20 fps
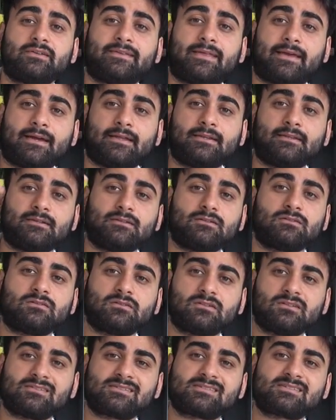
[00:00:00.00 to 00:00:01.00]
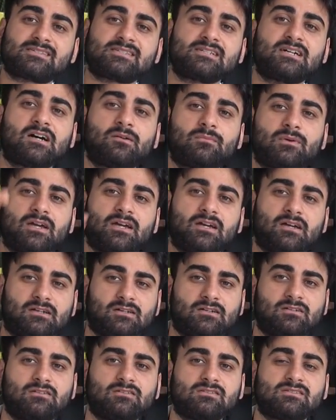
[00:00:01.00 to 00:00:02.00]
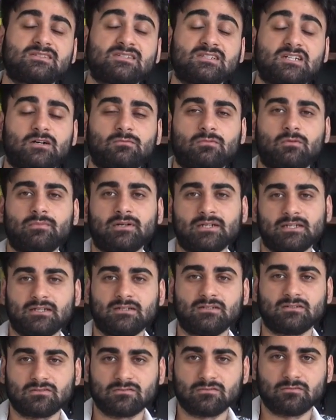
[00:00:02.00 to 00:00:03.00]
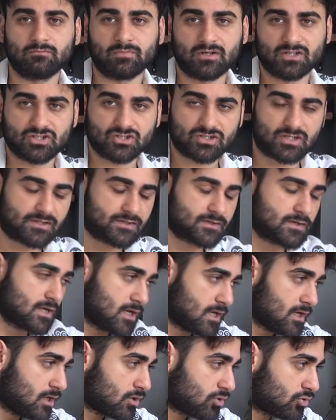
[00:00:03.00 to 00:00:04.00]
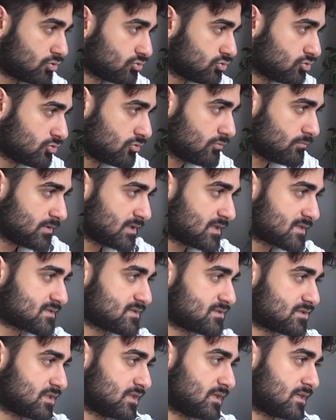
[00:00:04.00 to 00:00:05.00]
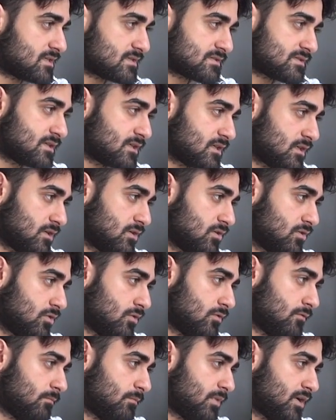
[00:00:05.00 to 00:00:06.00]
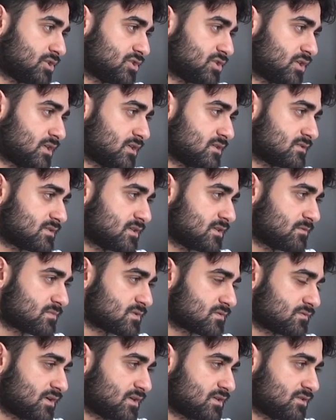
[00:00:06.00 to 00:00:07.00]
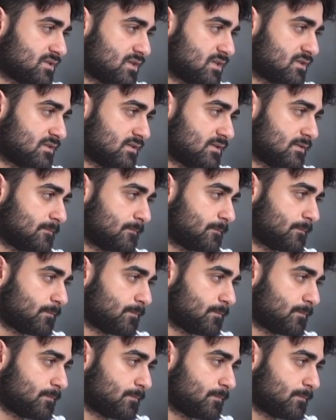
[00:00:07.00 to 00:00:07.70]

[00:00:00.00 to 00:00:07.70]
yani sığamaya, e, sığamamaya başlar. Kodu biraz incelersek başlangıç sayımız var 7.